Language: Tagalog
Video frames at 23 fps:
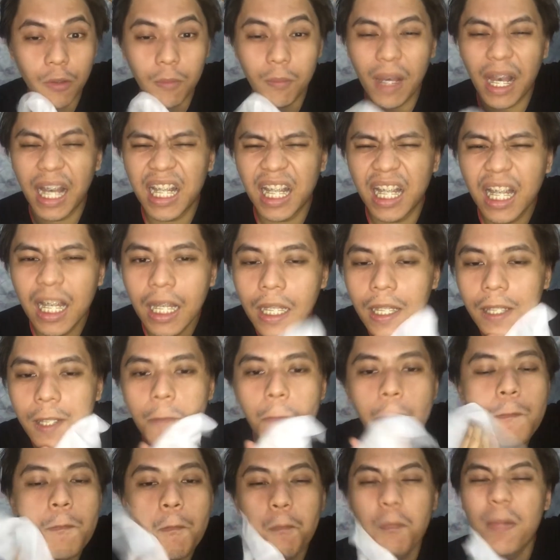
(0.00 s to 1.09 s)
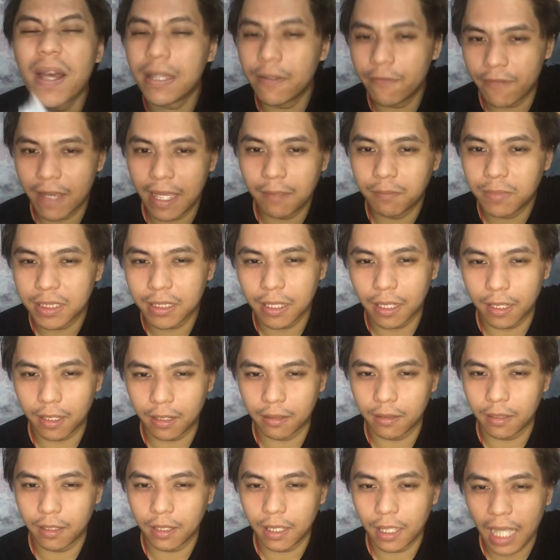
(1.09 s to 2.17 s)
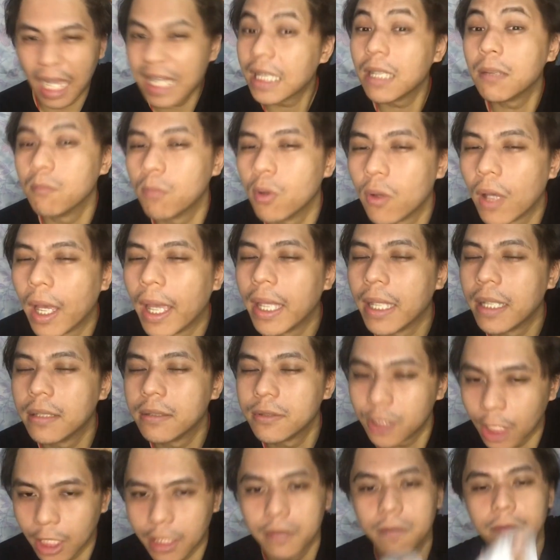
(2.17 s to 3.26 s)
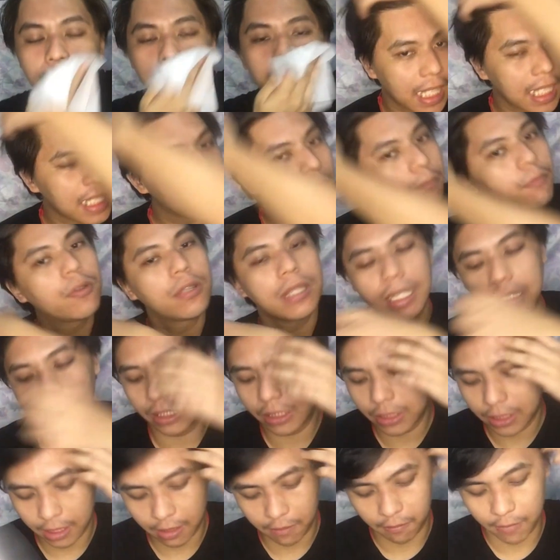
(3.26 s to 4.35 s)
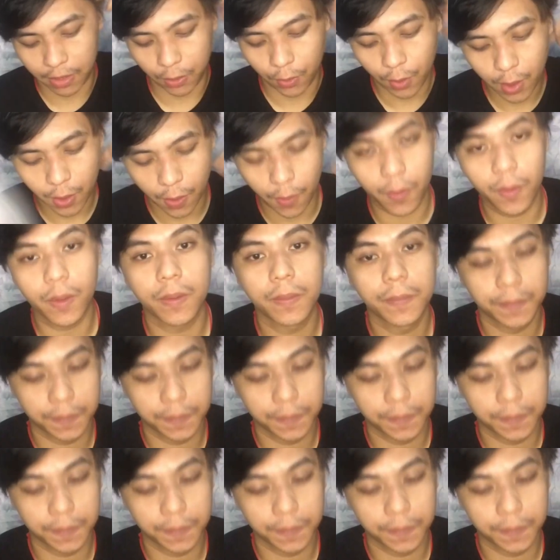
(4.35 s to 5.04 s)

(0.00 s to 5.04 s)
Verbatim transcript: yung mga bad vibes sa ating buhay. Char! Kailan po natin siyang matuyo.